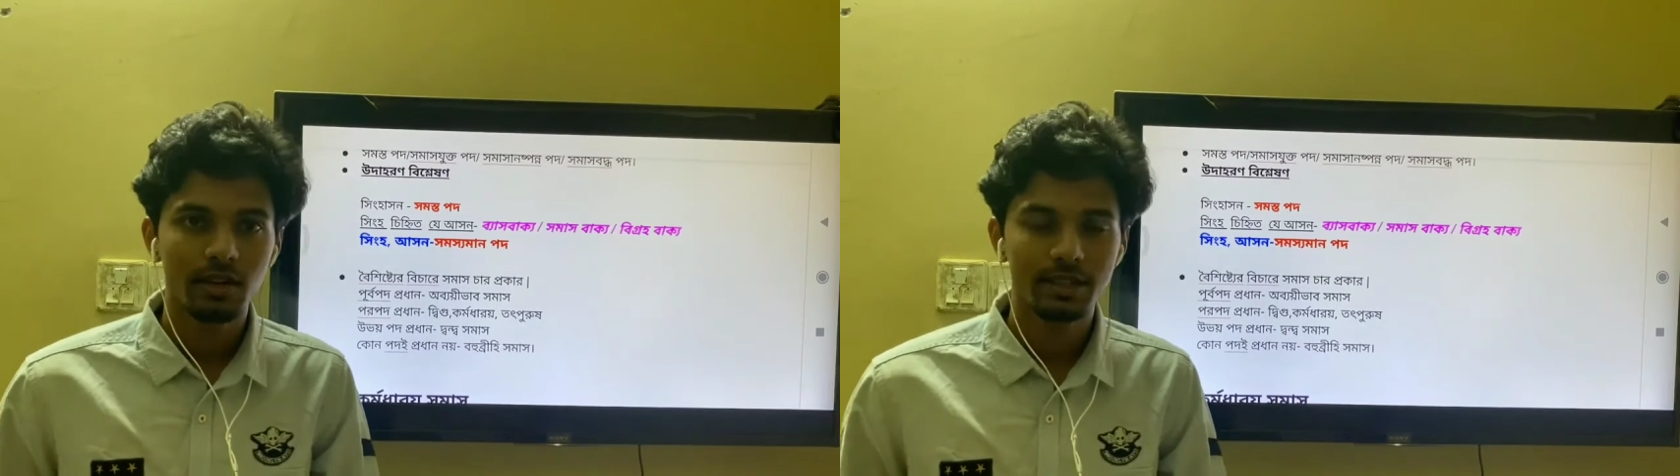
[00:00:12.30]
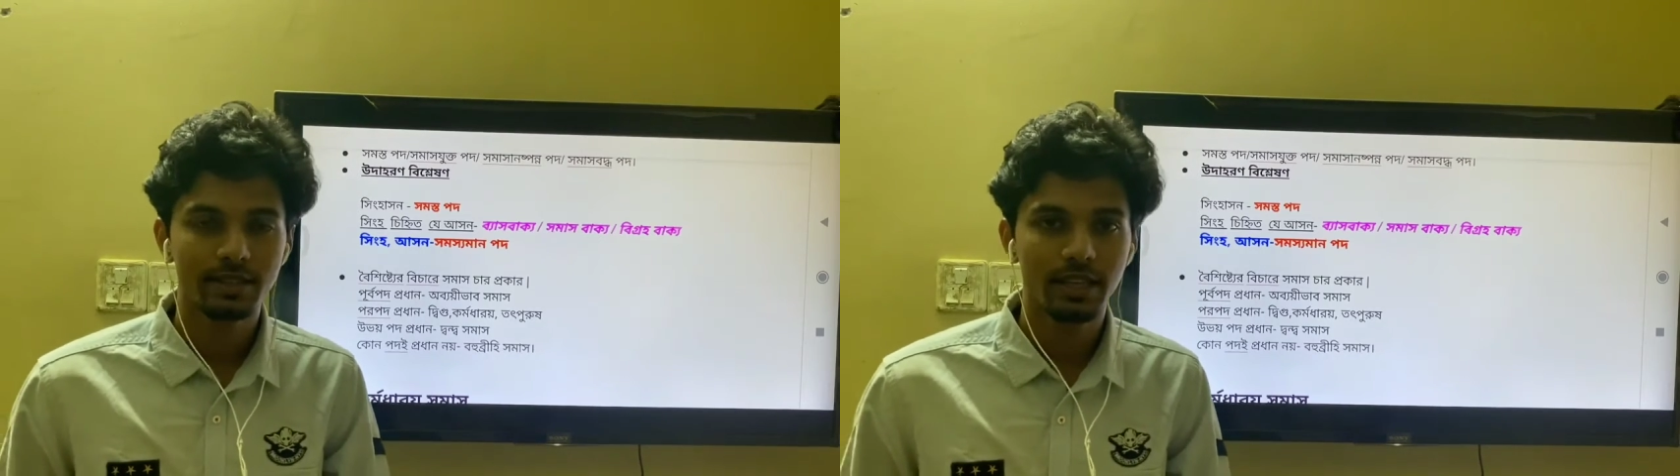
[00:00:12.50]

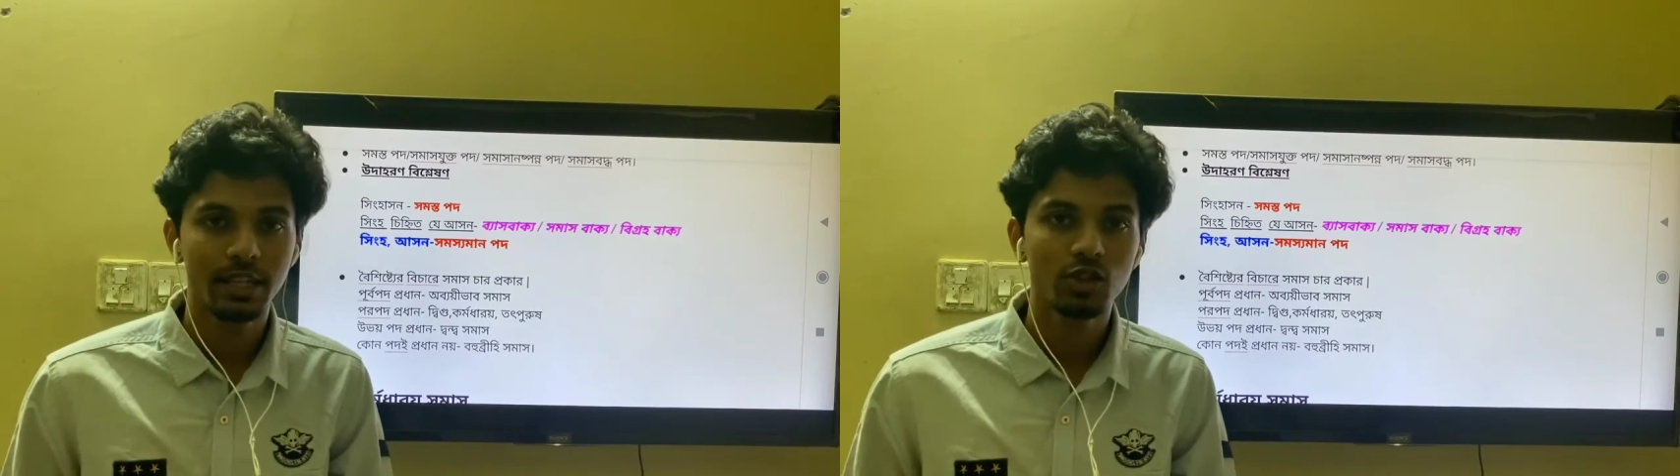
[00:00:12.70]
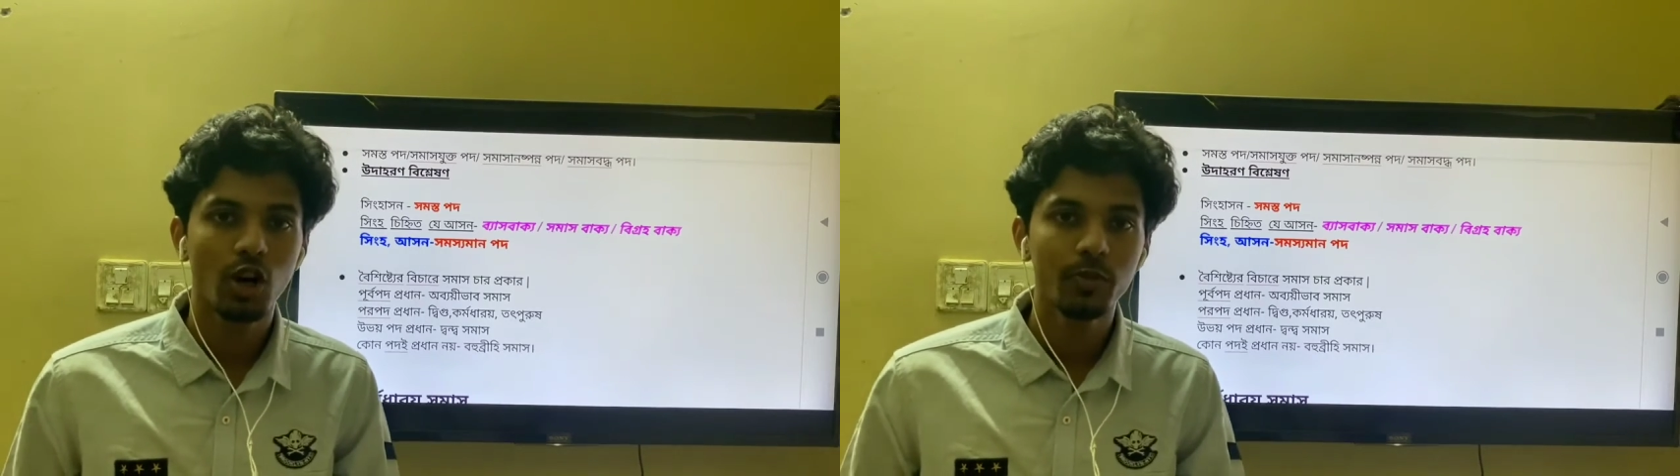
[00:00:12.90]
আচ্ছা
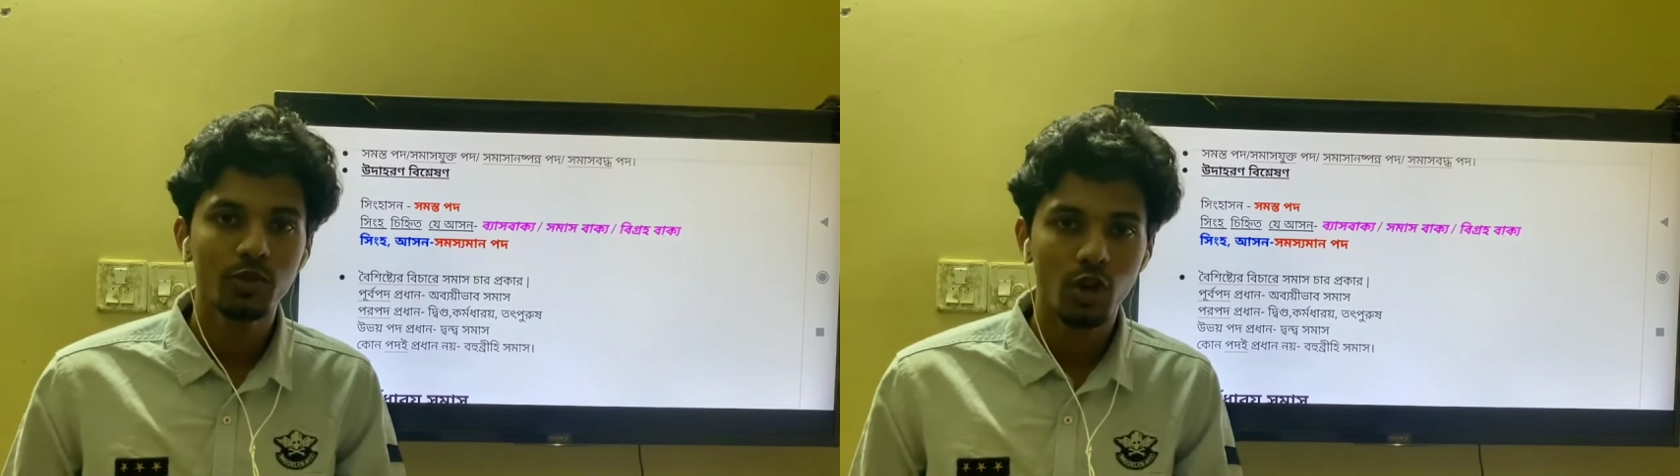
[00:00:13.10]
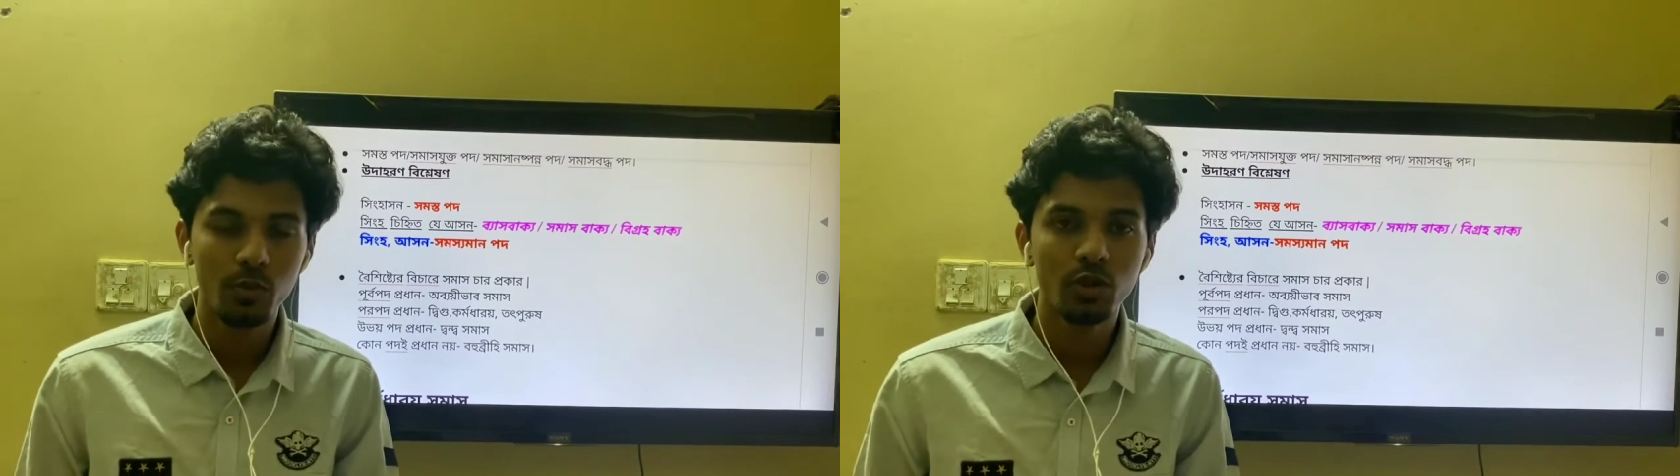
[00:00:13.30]
এই ছয়
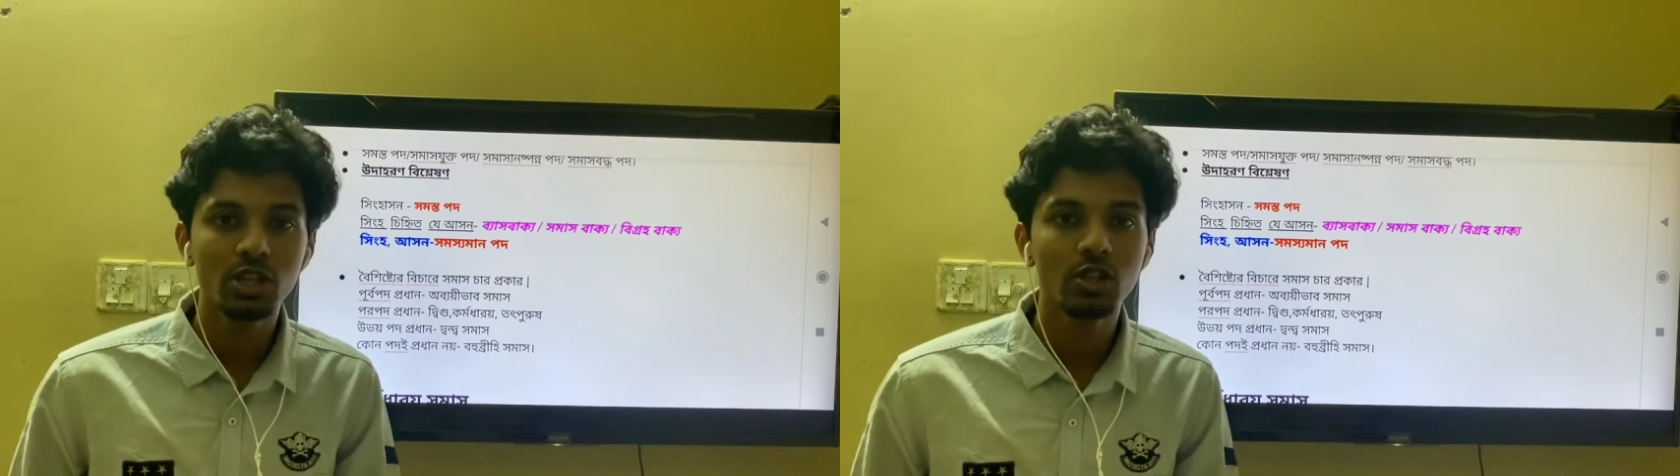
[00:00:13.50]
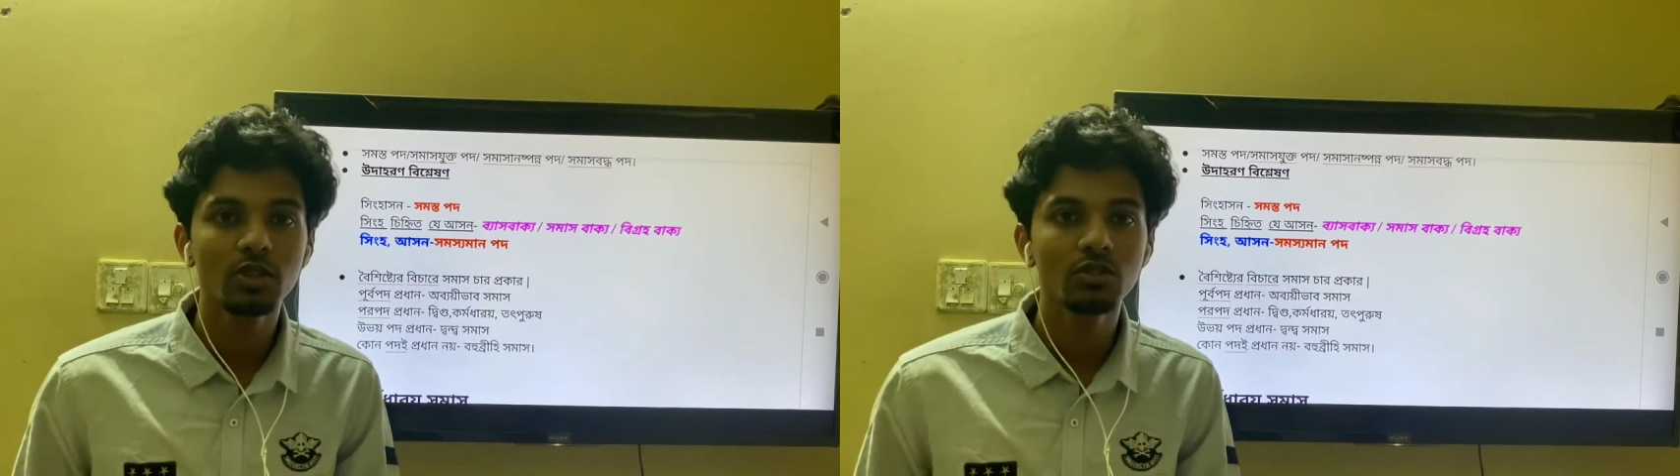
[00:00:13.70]
ছয়
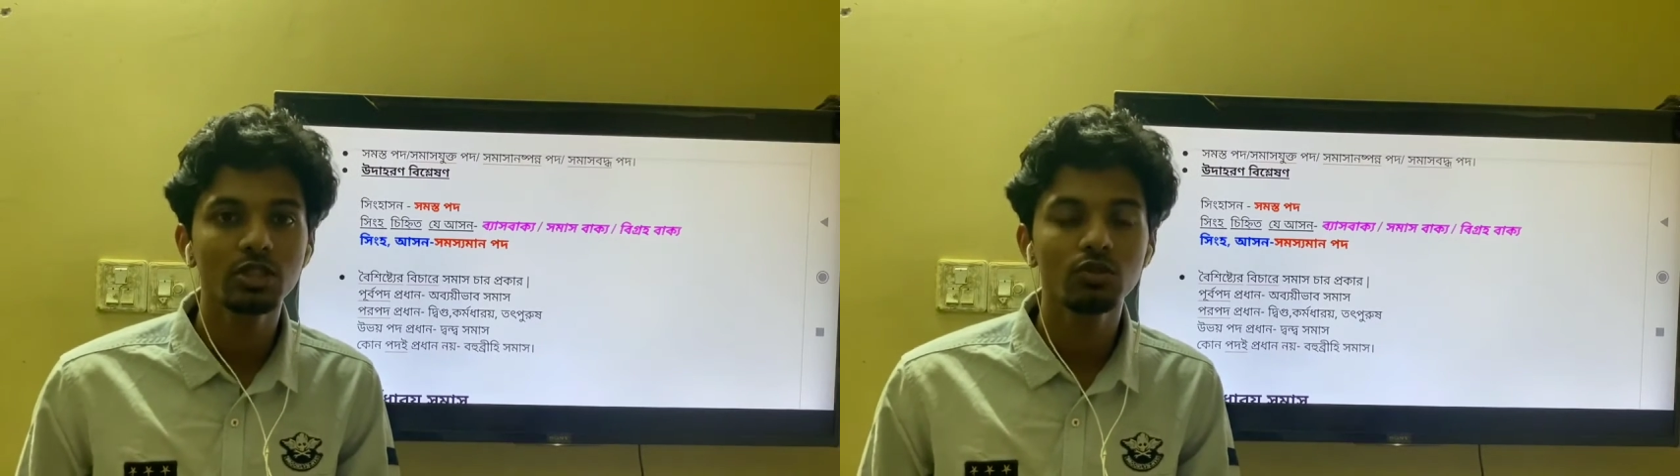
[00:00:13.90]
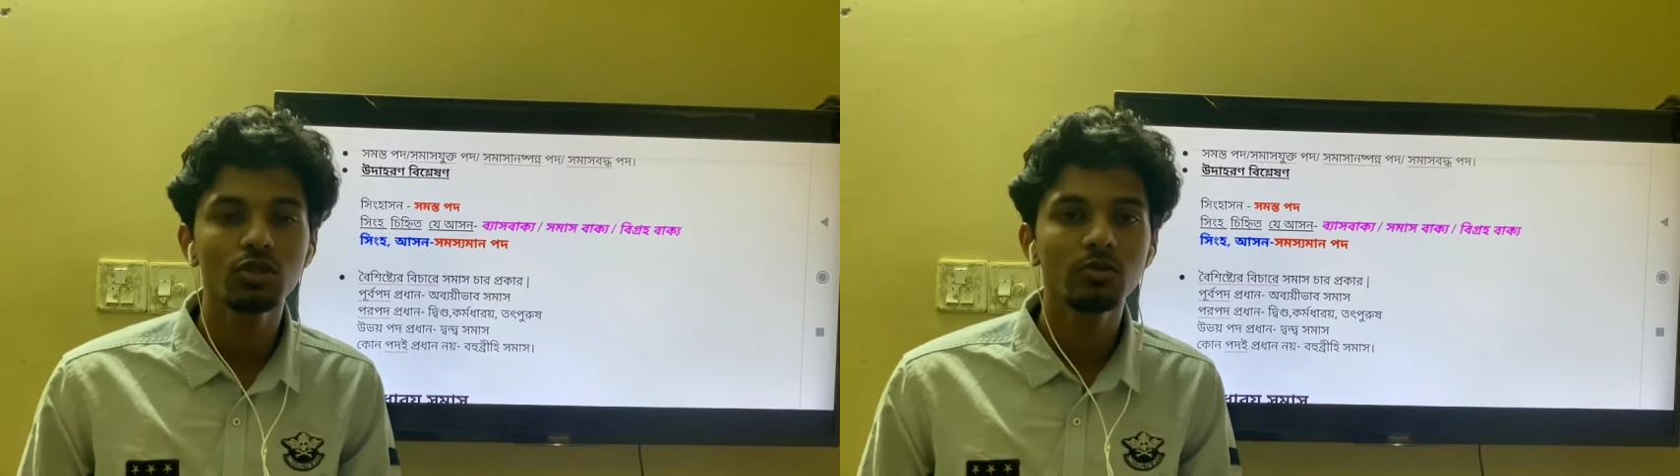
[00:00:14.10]
প্রকার সমাস
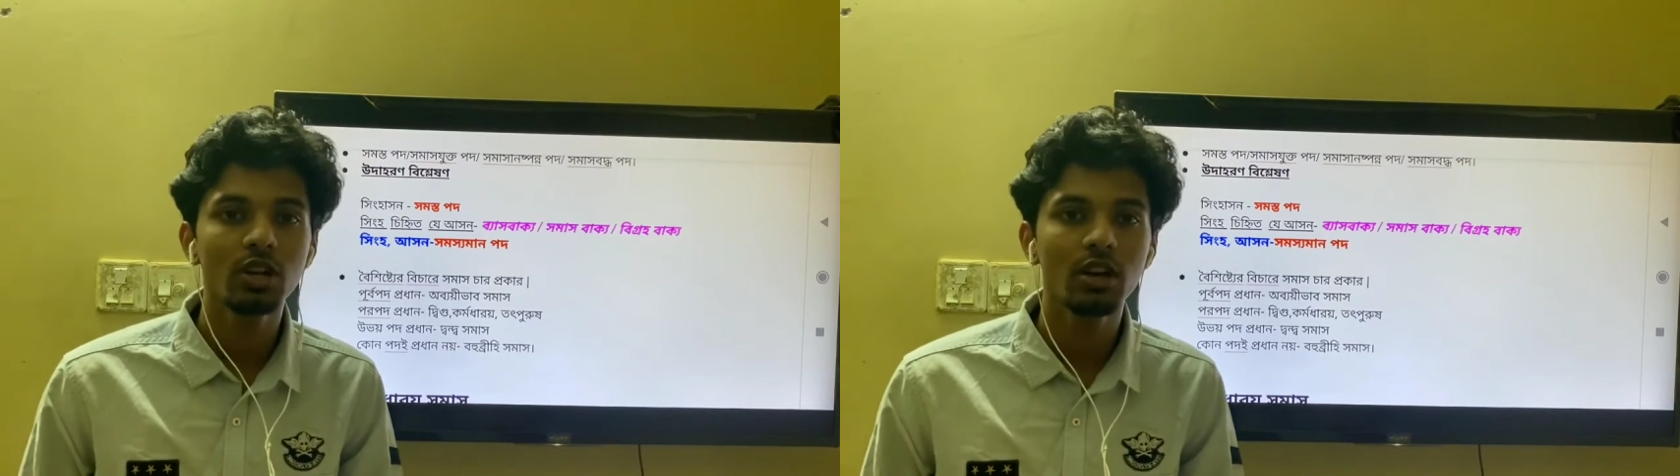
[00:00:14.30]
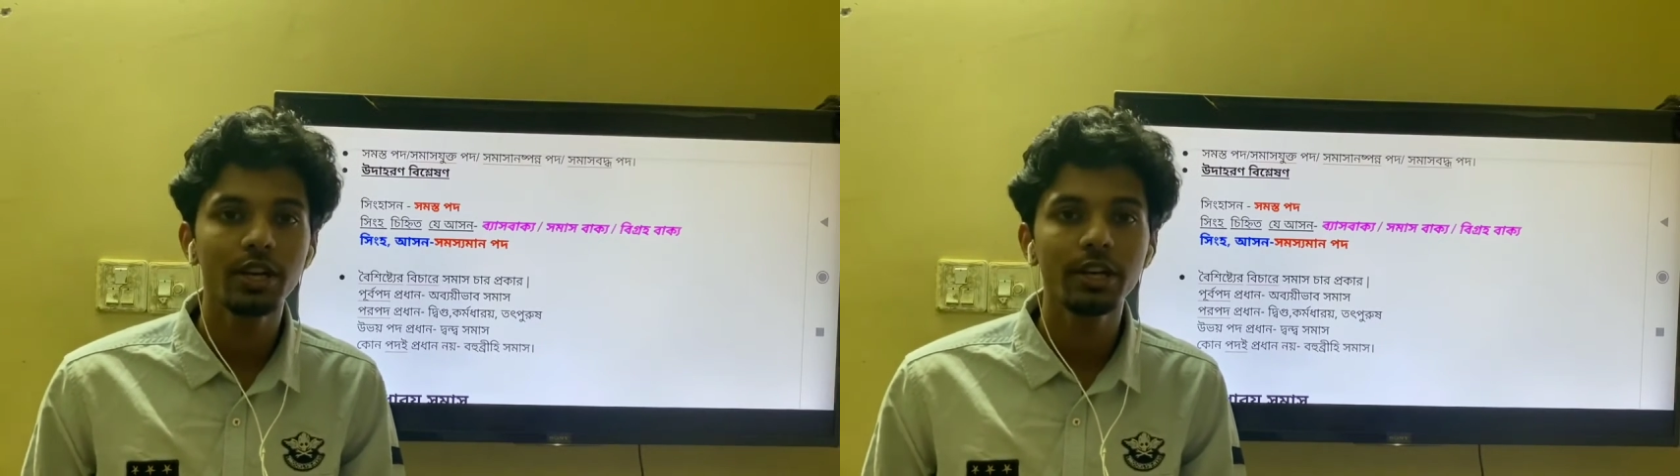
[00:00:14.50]
হচ্ছে যদি
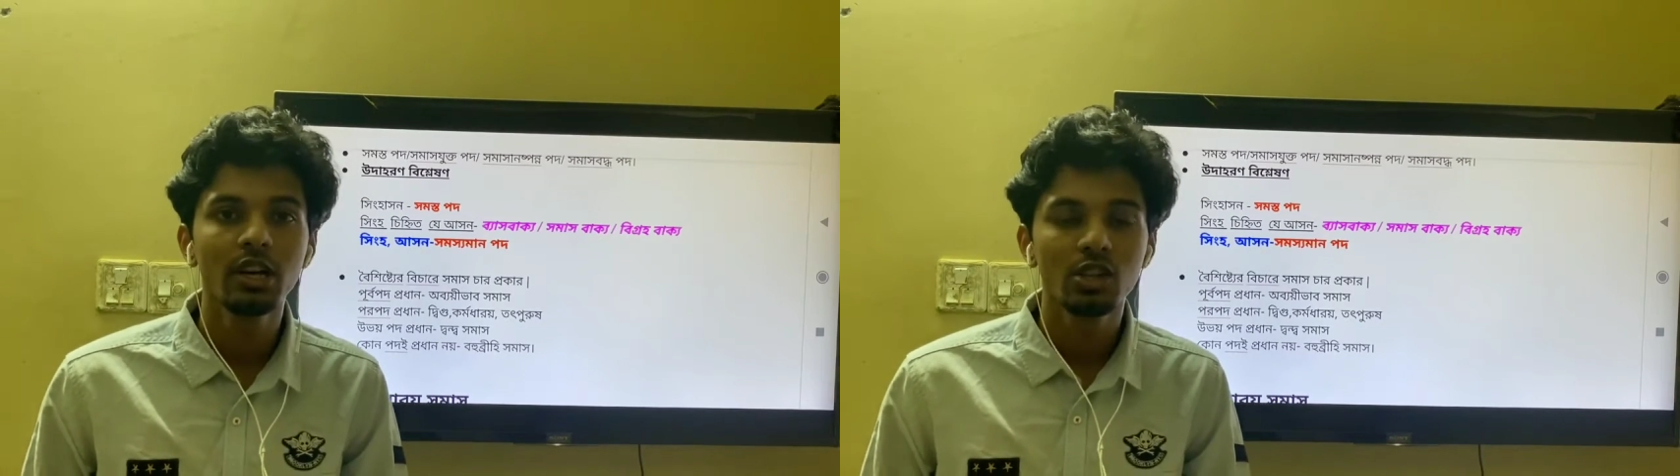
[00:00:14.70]
বলা হয়